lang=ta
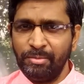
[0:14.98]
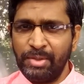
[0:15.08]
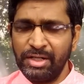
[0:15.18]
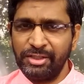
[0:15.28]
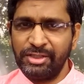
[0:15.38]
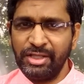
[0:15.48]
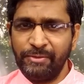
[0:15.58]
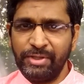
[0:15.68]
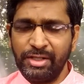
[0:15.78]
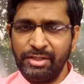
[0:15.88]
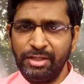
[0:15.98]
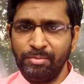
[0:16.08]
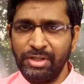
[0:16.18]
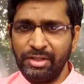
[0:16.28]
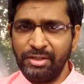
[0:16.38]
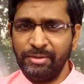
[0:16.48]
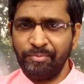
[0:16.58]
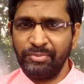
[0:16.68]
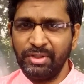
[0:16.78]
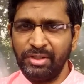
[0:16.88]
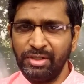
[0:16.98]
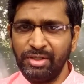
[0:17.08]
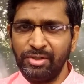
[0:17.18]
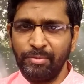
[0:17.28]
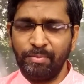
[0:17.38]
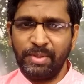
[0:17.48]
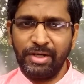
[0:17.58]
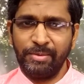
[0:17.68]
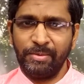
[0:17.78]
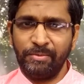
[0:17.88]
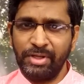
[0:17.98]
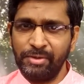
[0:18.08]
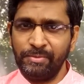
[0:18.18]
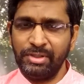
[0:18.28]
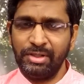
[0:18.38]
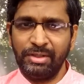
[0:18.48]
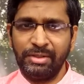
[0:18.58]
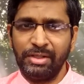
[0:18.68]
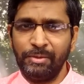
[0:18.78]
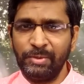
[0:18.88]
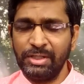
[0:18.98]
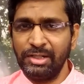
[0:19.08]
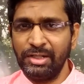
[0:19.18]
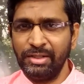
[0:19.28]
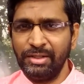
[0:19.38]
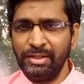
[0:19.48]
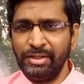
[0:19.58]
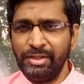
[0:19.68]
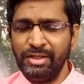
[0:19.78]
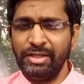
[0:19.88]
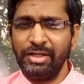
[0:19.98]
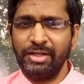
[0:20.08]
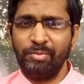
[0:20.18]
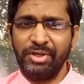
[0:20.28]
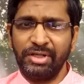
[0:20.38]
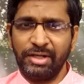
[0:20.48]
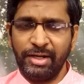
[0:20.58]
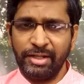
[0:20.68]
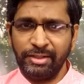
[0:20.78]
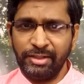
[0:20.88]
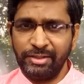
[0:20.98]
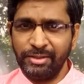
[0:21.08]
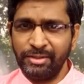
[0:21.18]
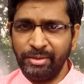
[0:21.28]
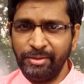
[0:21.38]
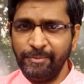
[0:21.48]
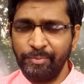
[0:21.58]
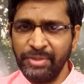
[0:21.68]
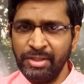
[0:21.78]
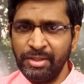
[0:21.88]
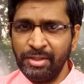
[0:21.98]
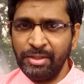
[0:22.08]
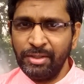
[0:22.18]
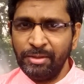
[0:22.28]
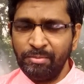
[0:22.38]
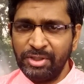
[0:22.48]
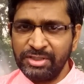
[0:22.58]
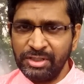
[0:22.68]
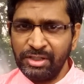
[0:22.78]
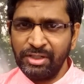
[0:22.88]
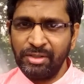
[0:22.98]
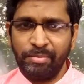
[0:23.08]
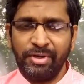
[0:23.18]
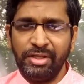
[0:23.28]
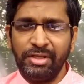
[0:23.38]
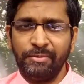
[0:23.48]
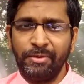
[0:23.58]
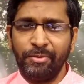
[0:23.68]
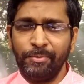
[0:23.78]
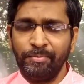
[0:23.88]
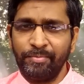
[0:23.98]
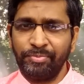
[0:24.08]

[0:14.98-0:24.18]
பண தேவை அதிகமாக இருக்குது ஆனால் பண வரவு அந்த அளவுக்கு இல்லை ஏகப்பட்ட கடன் இருக்கின்றது பசங்களை படிக்க வைக்கணும்